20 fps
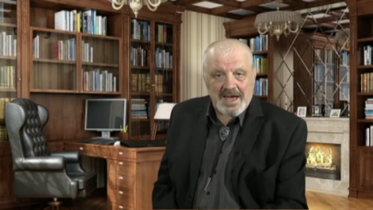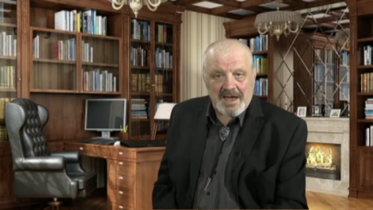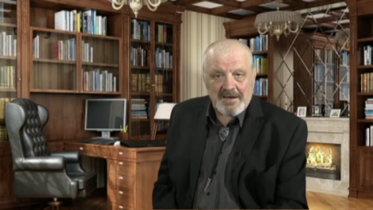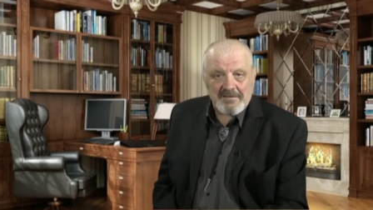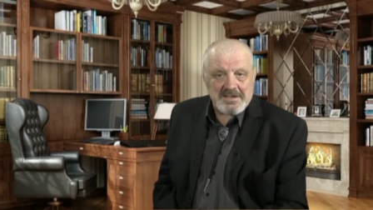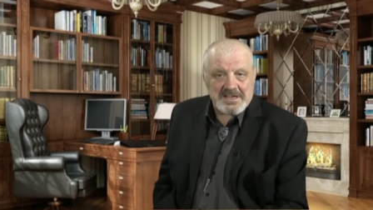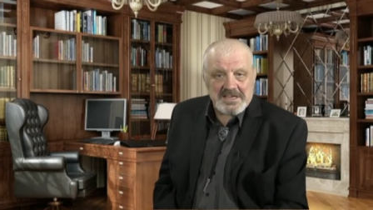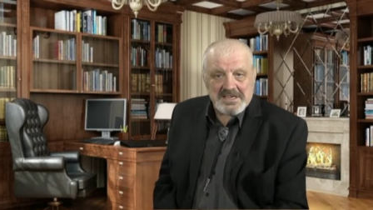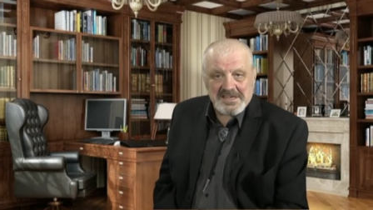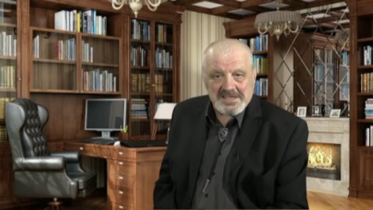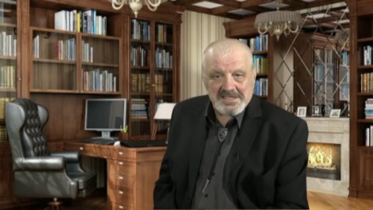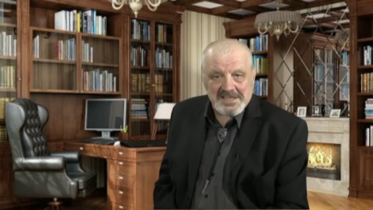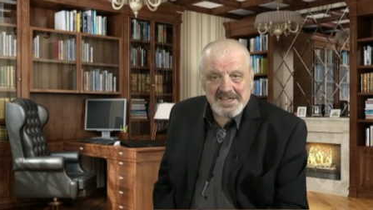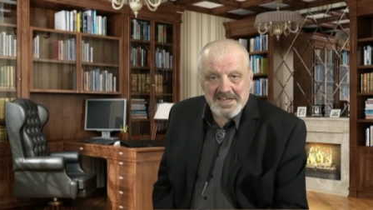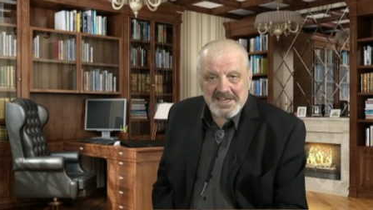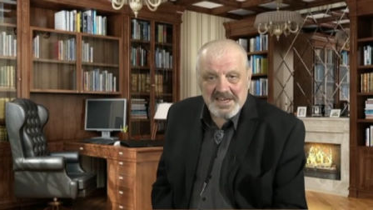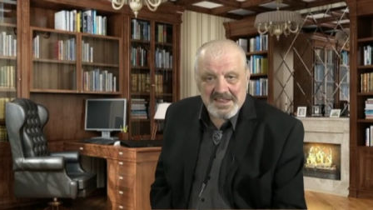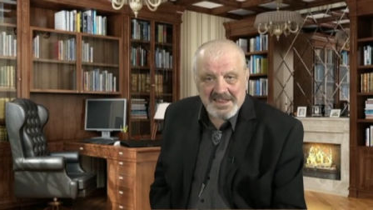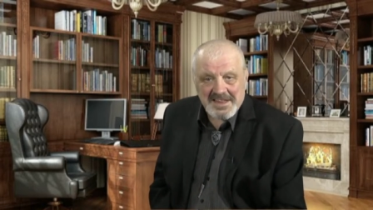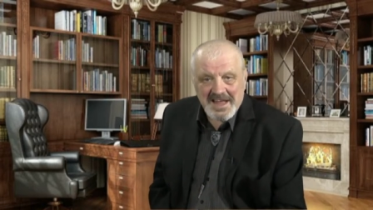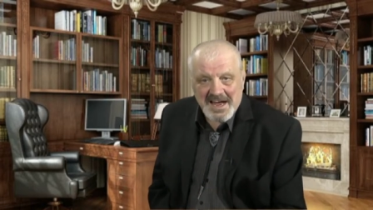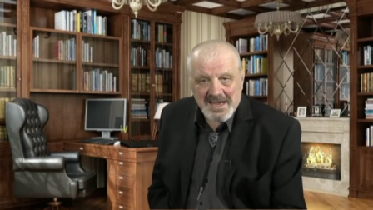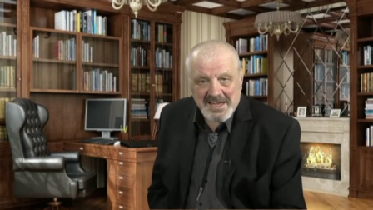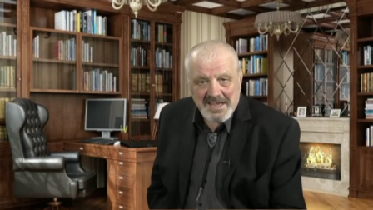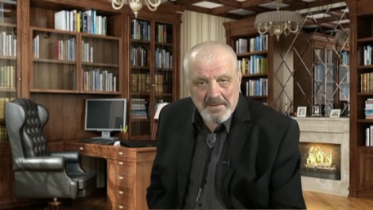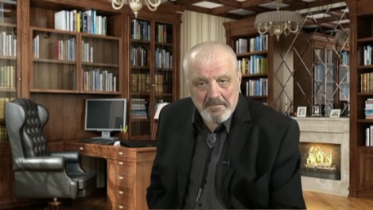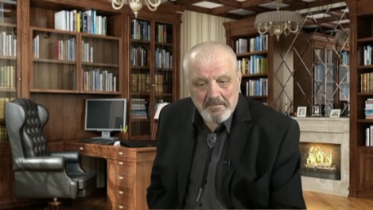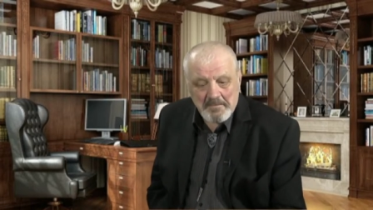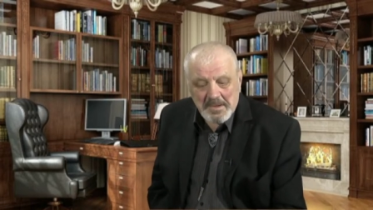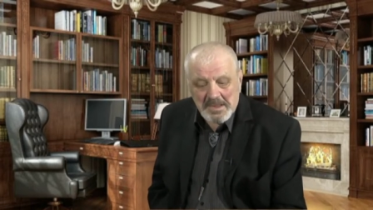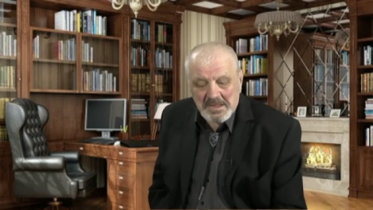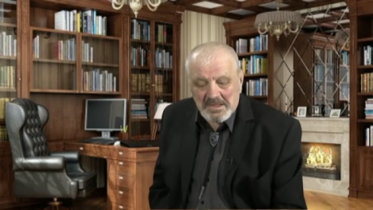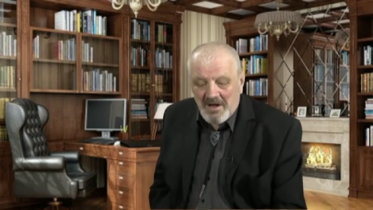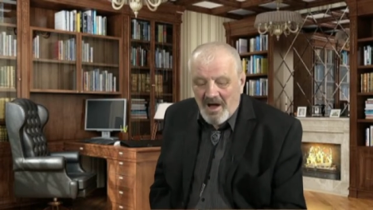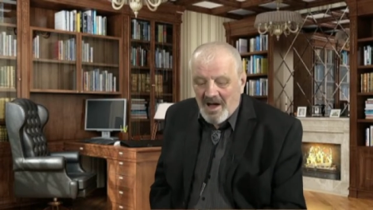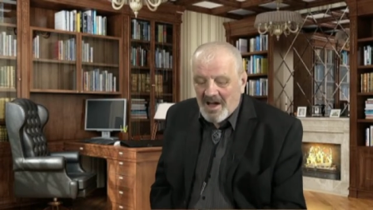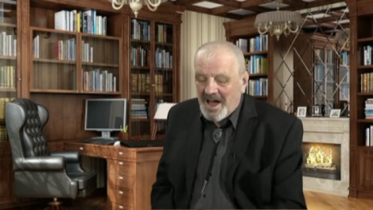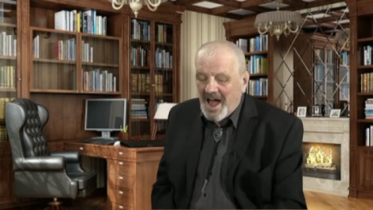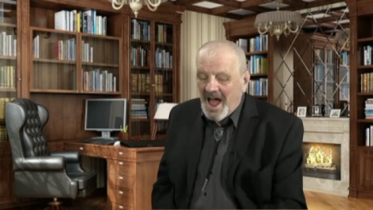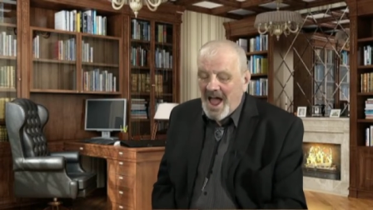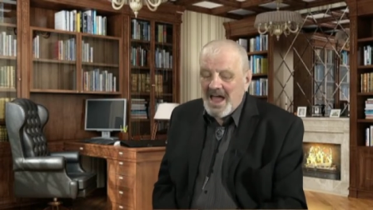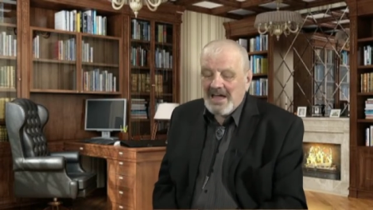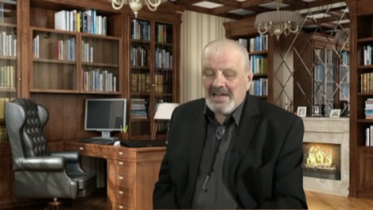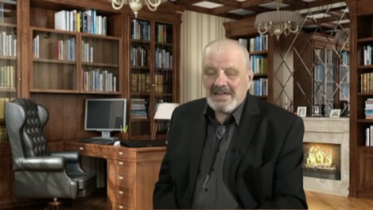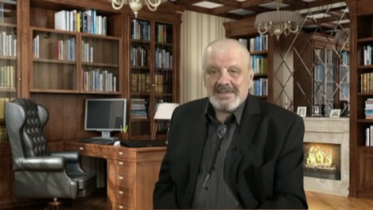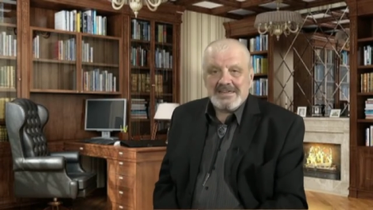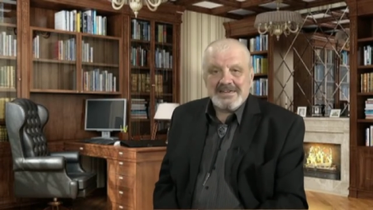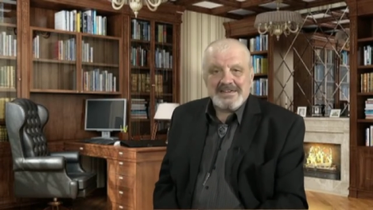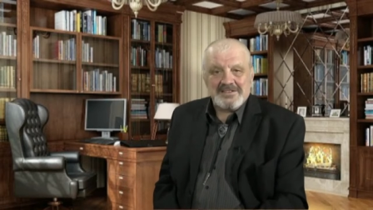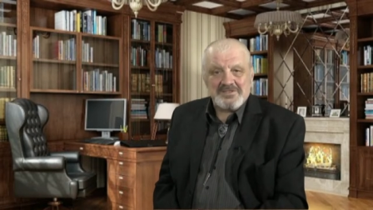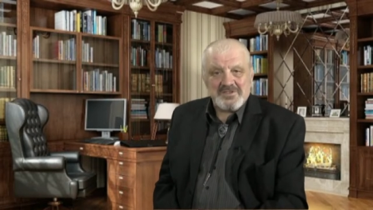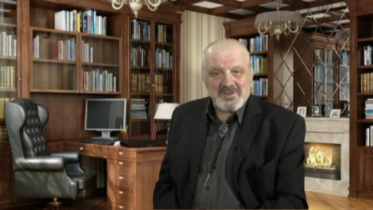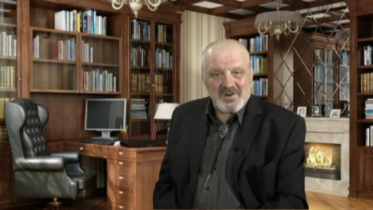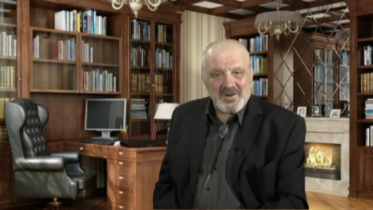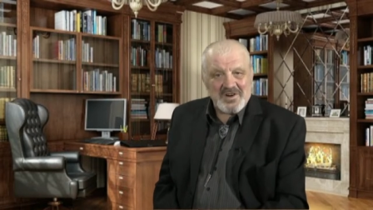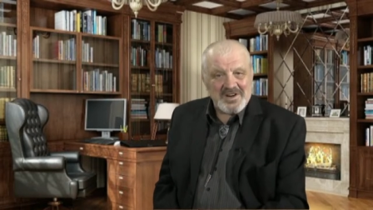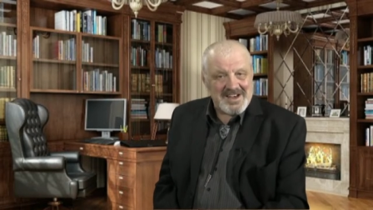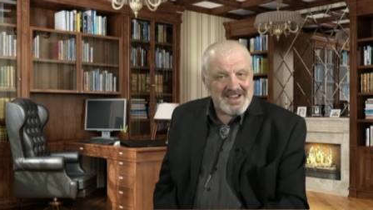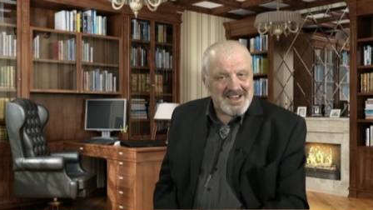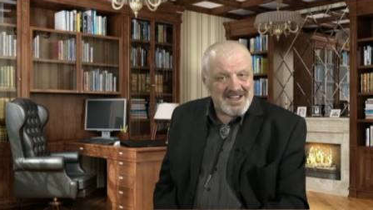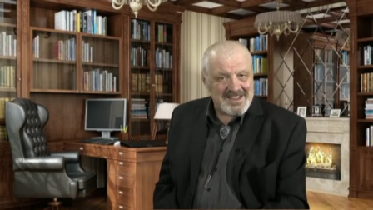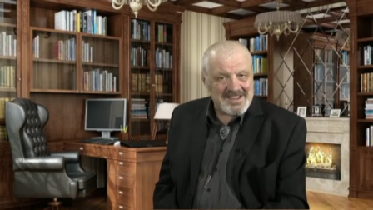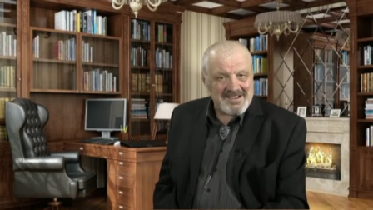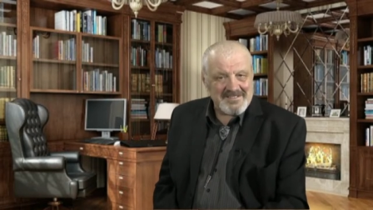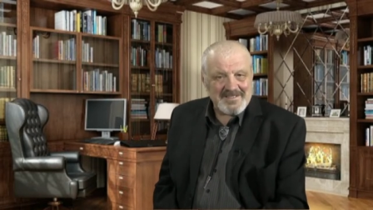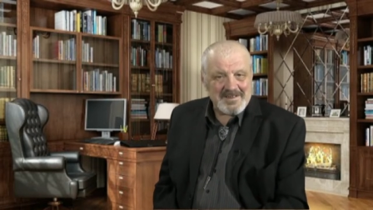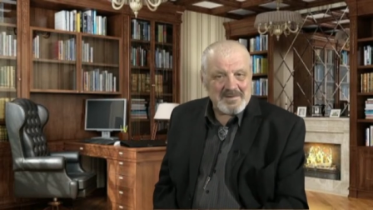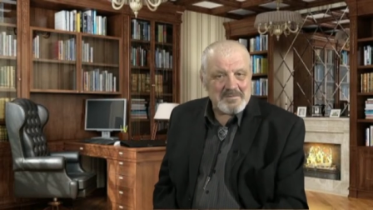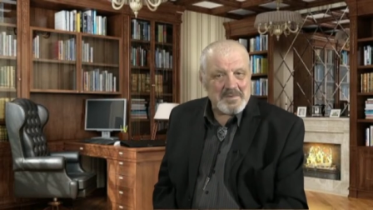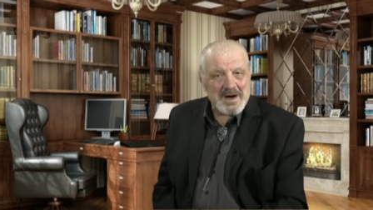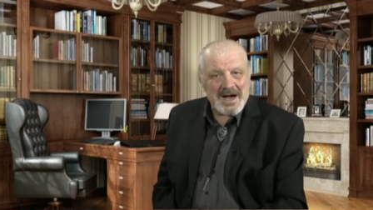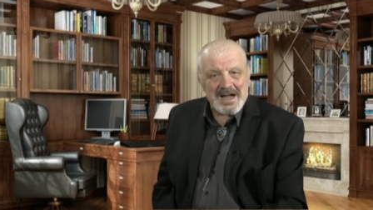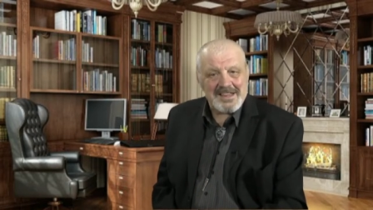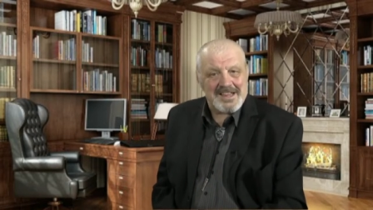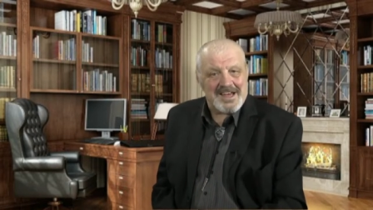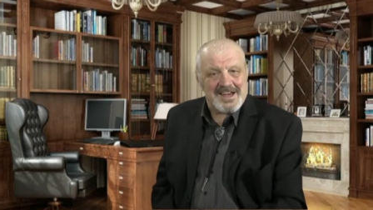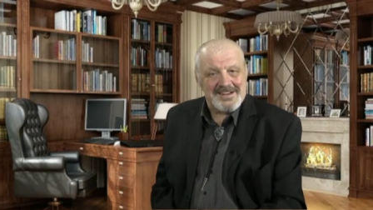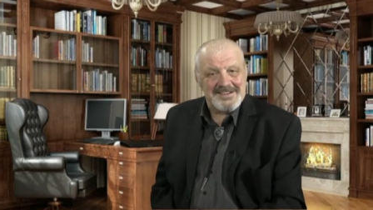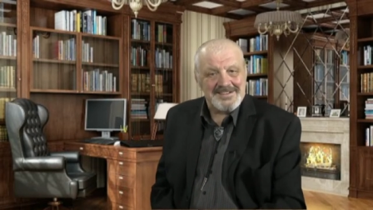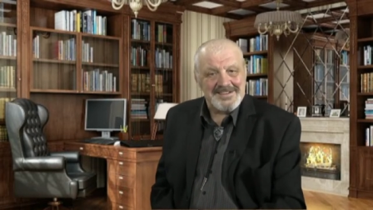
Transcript: а ведь дело не так и плохо. Но этого мало.